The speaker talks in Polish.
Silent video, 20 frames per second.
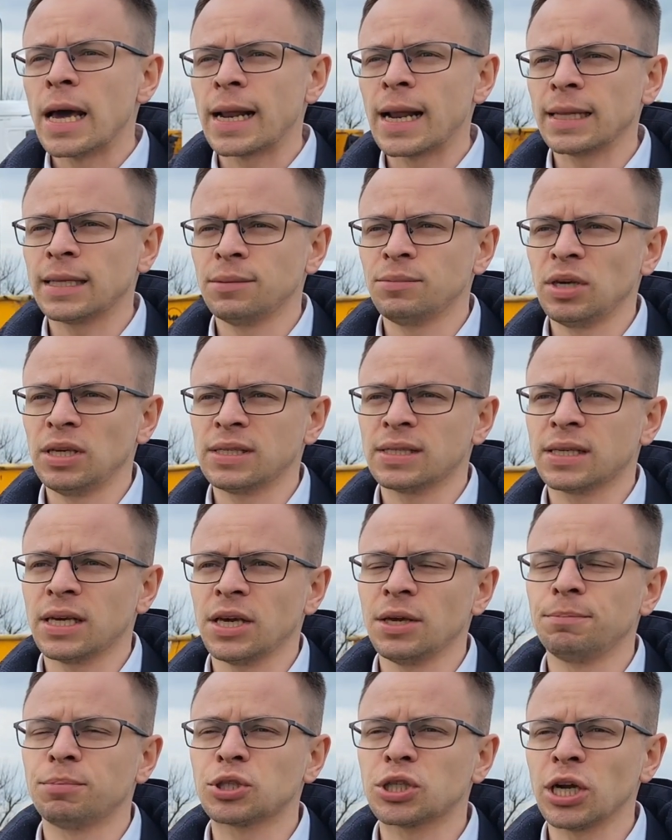Rady
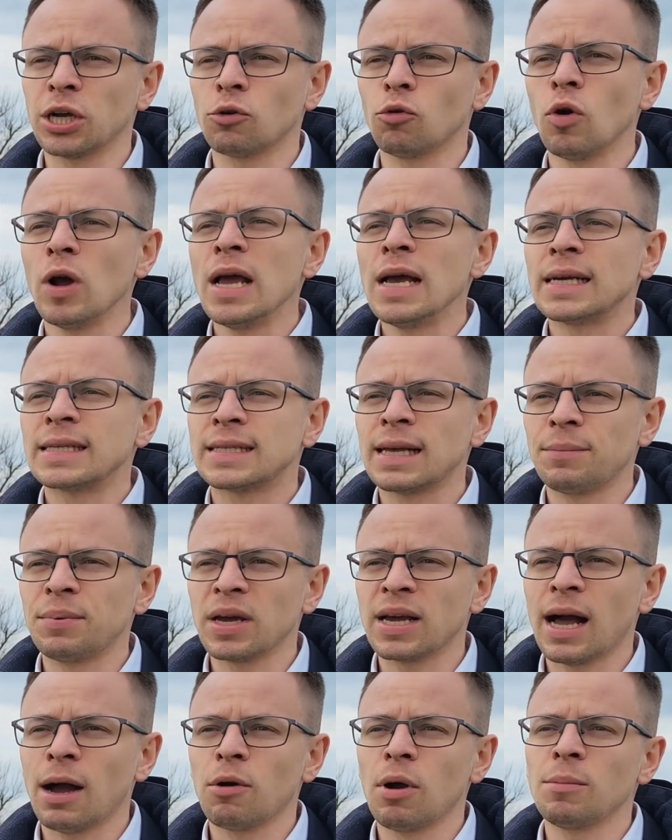Miejskiej Brzegu
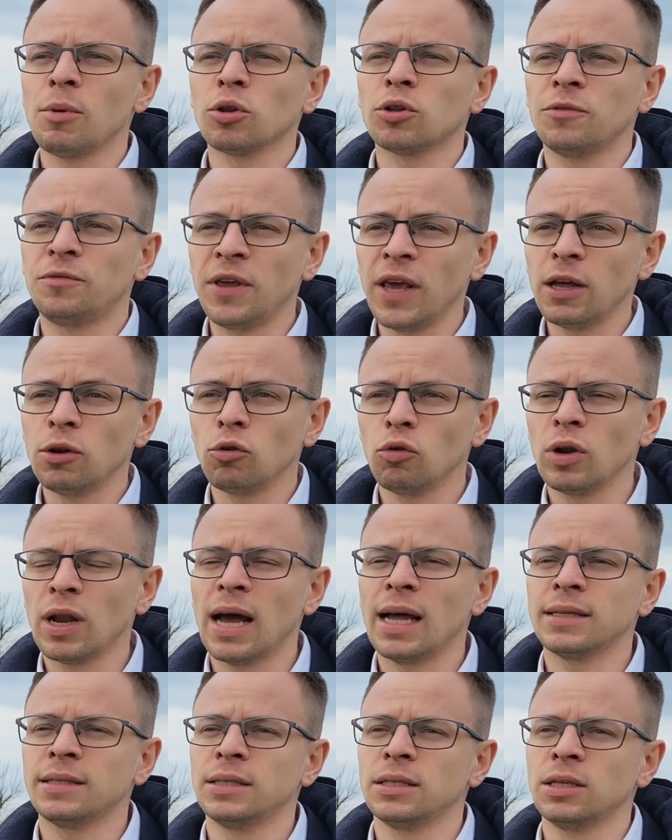zabiegałem od wielu
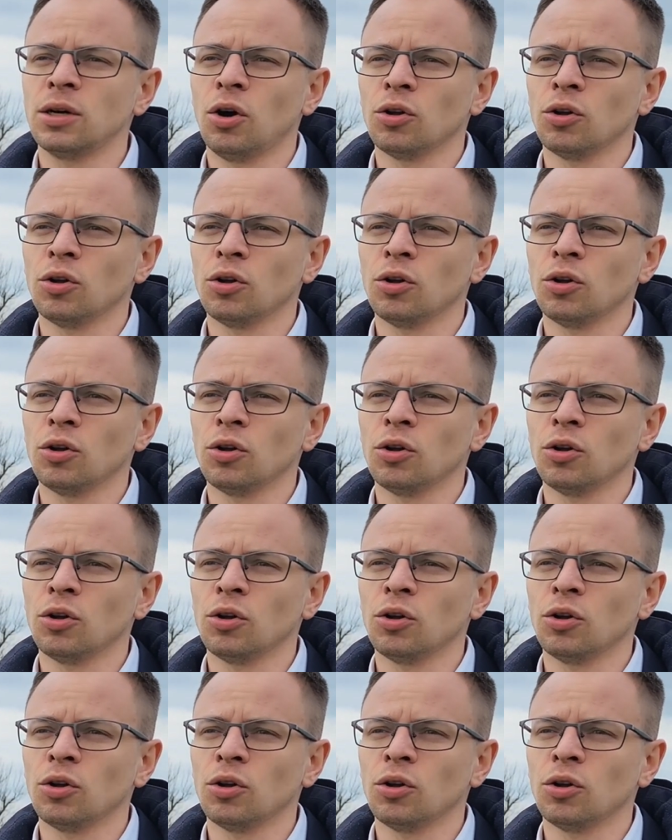lat